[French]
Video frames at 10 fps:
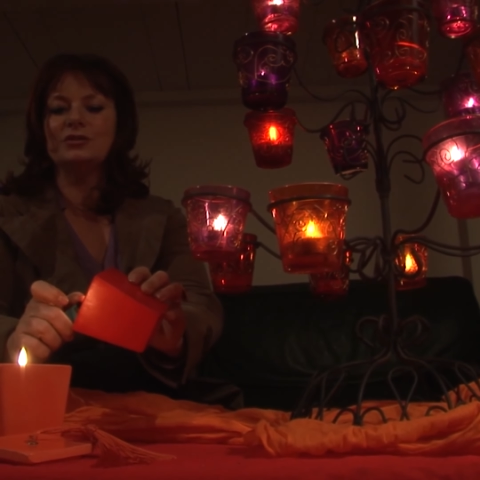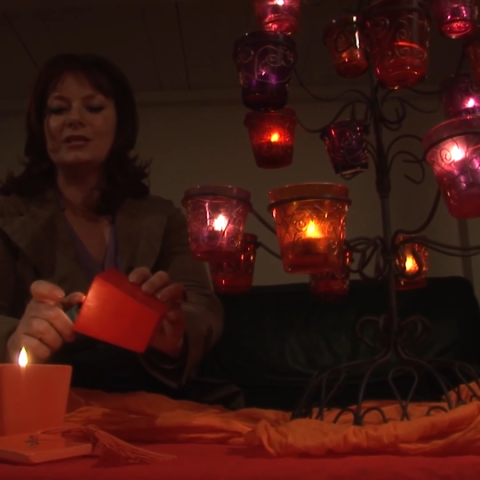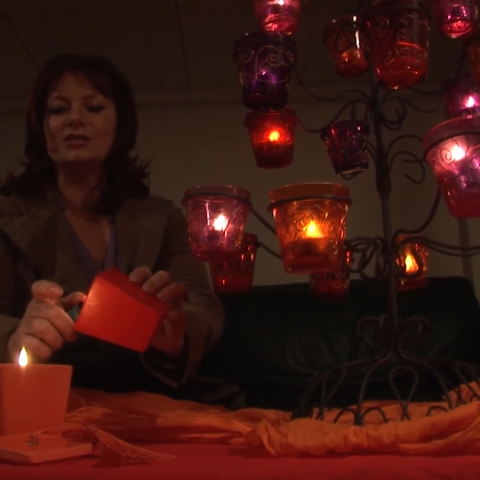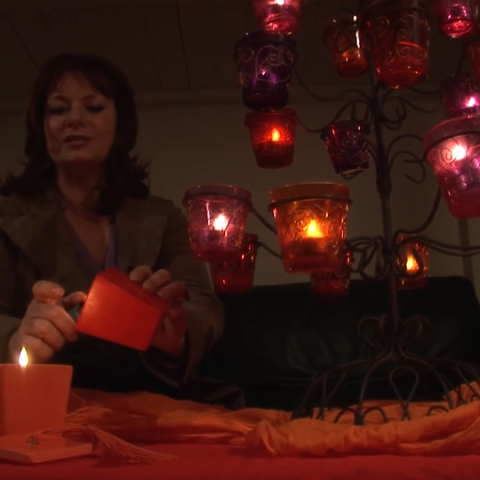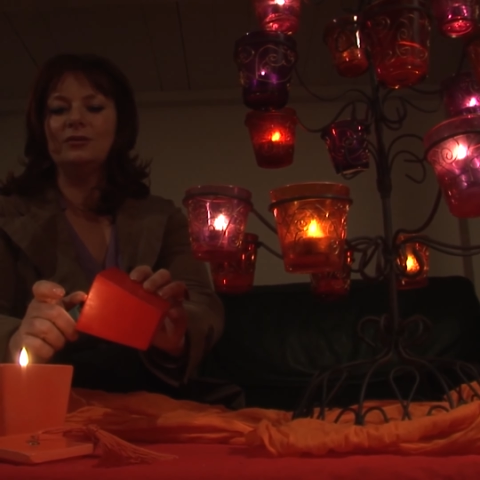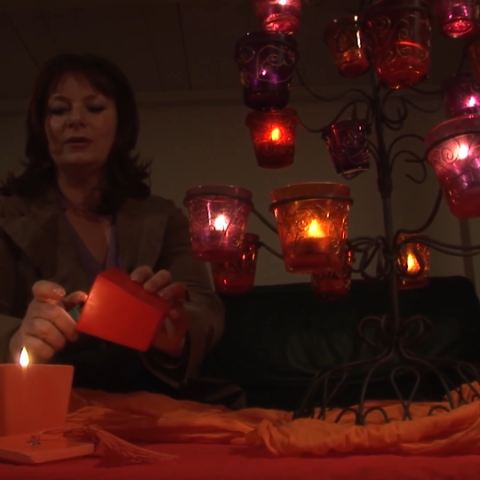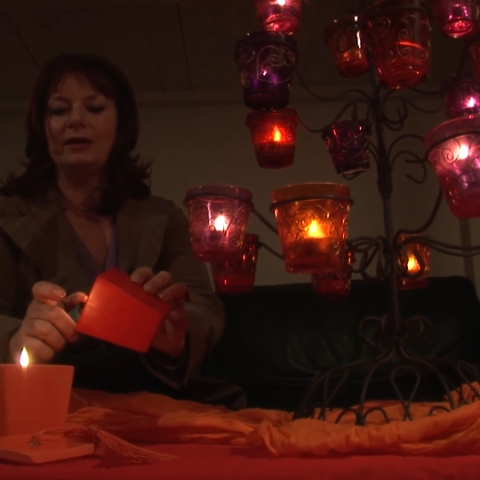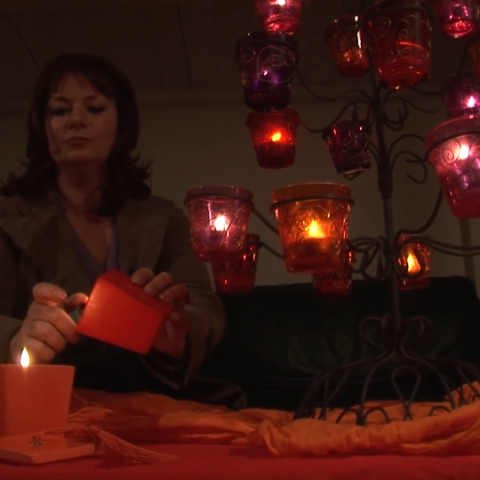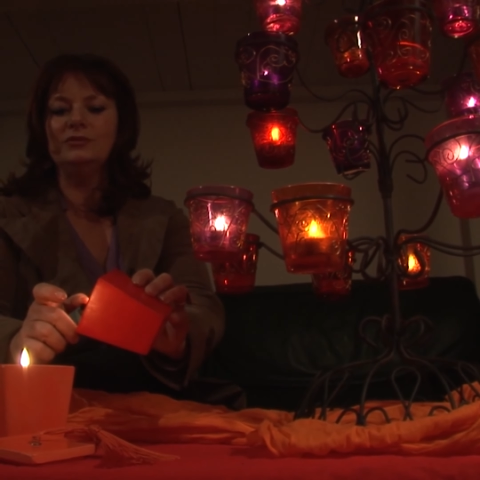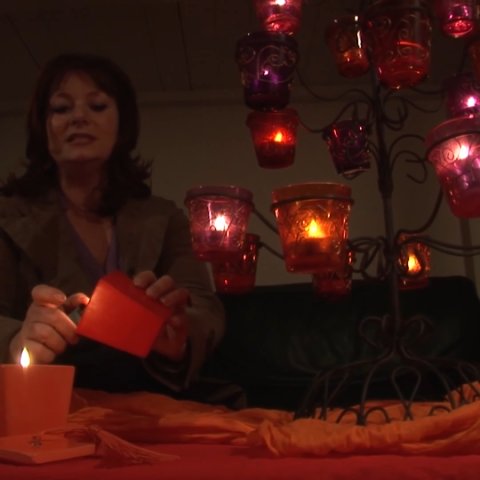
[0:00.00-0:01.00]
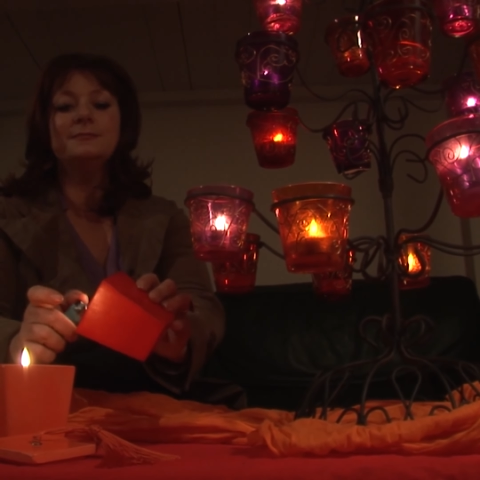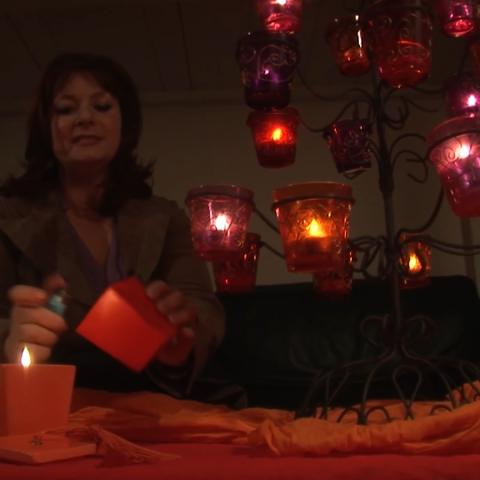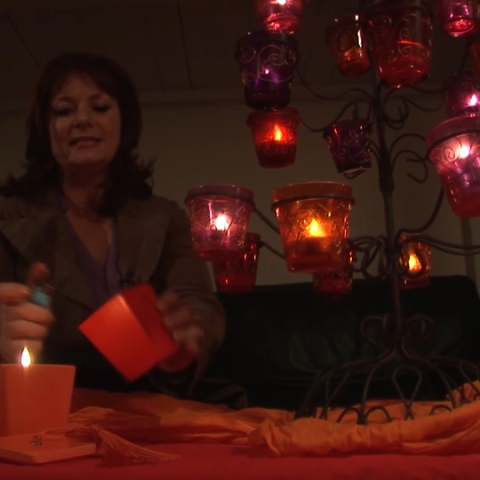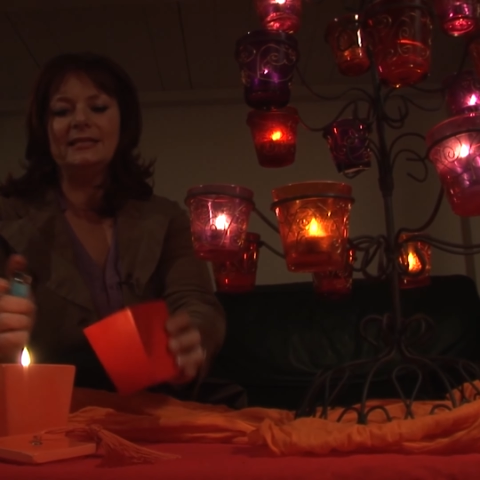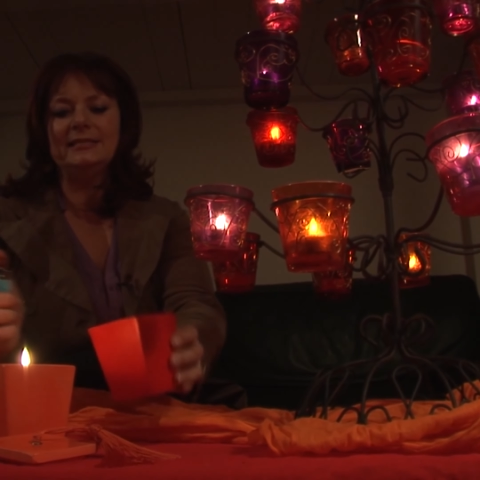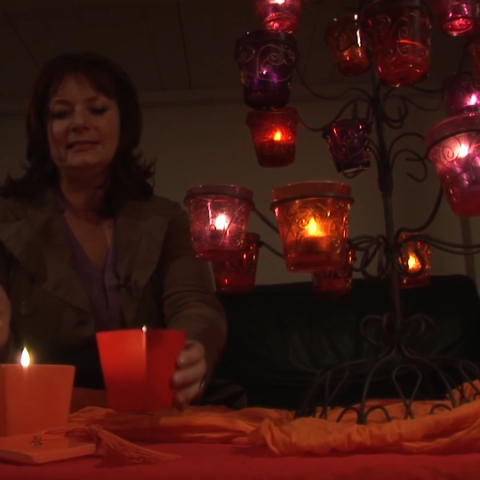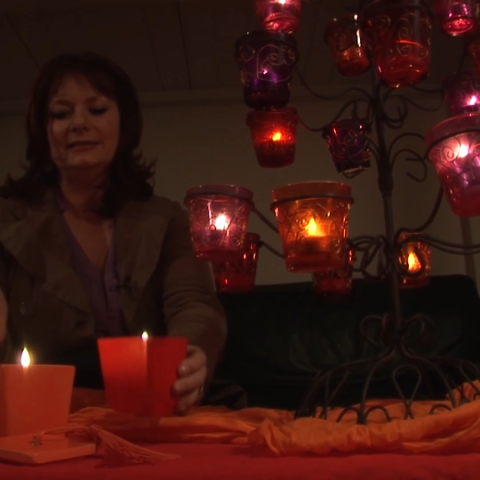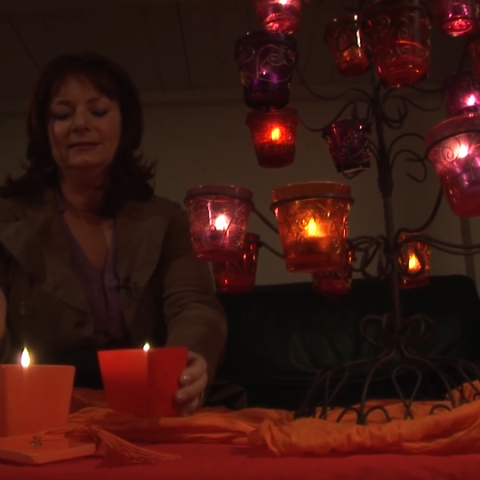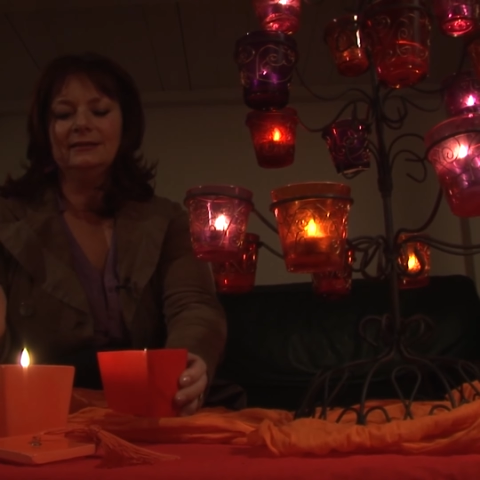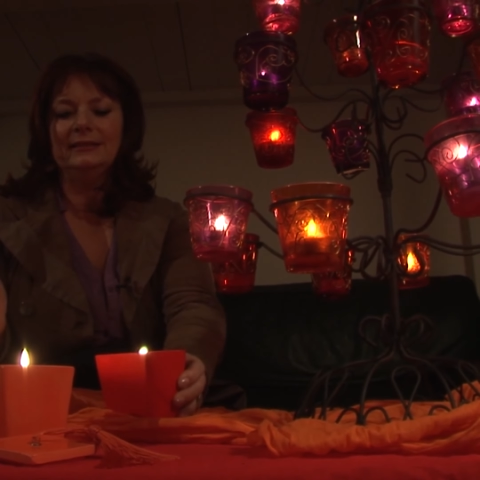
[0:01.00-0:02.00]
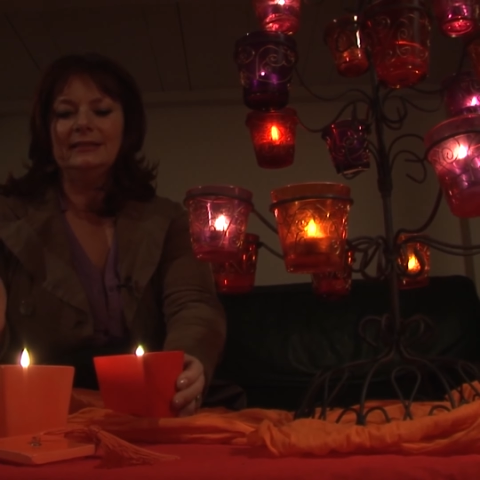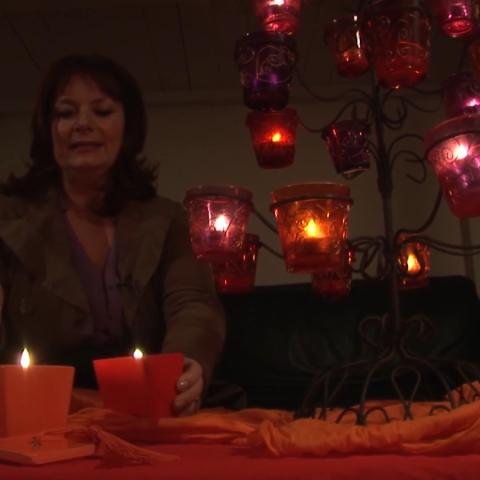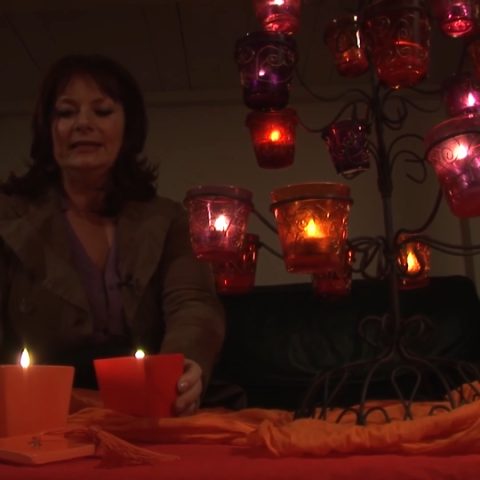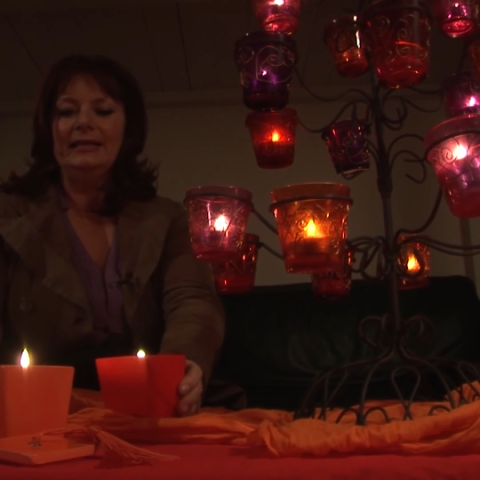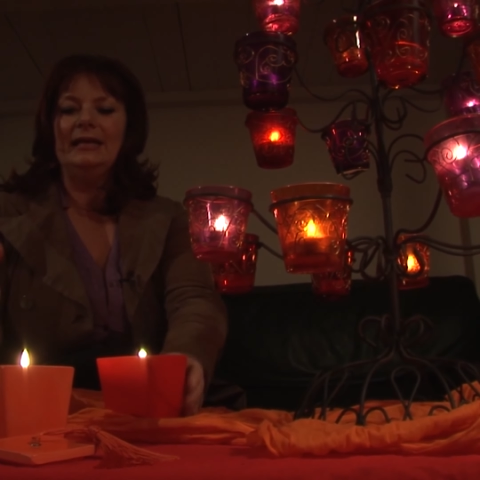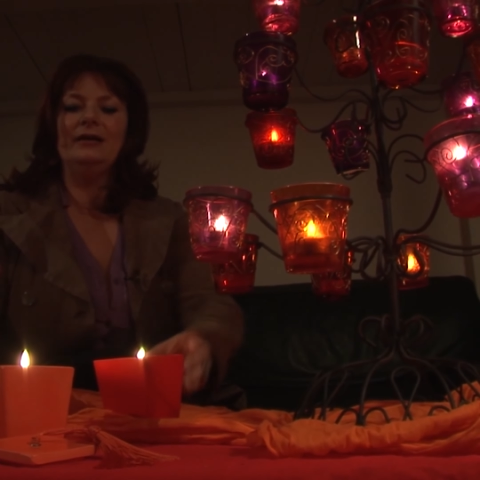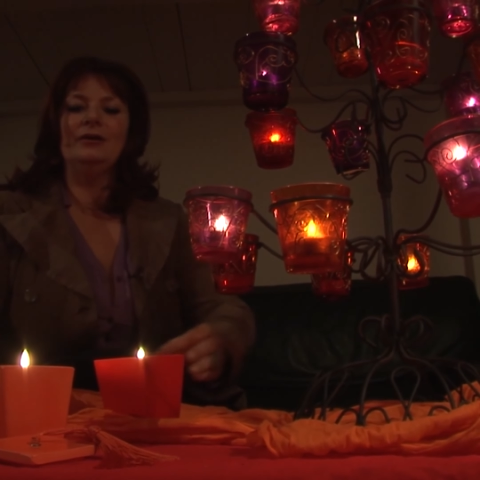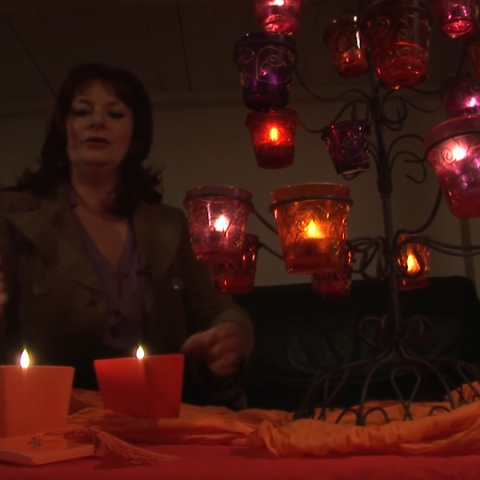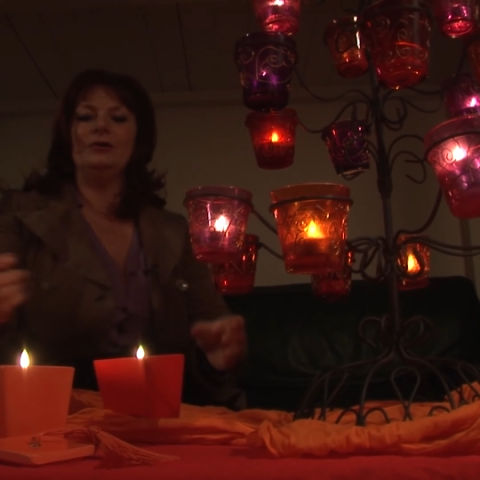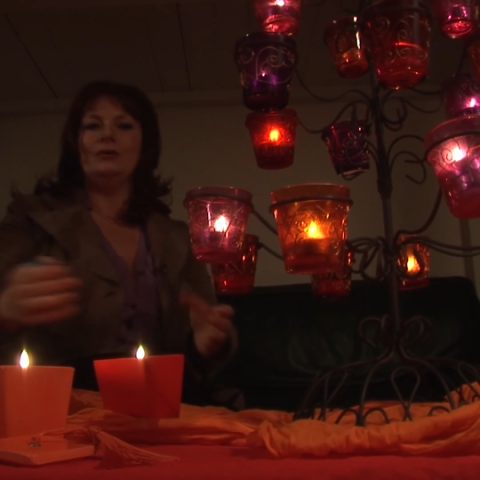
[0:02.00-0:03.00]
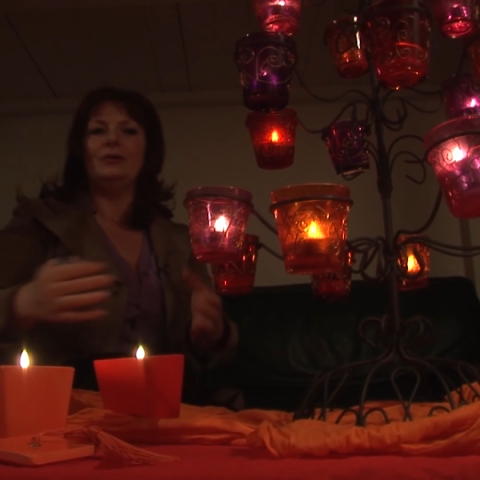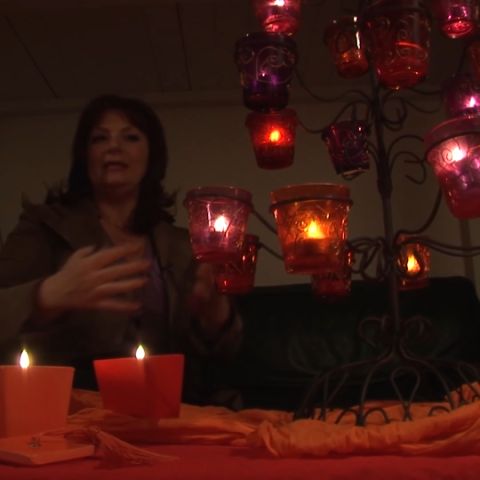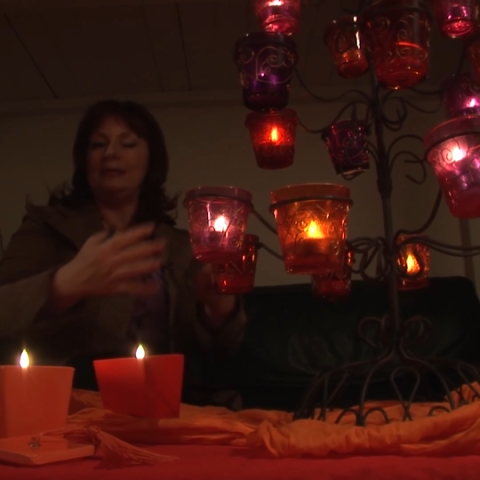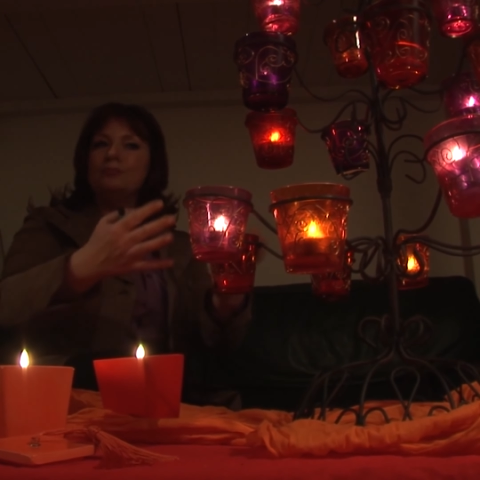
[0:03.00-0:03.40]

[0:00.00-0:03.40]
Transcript: j'ai achetées dans la boutique spécialisée, euh, et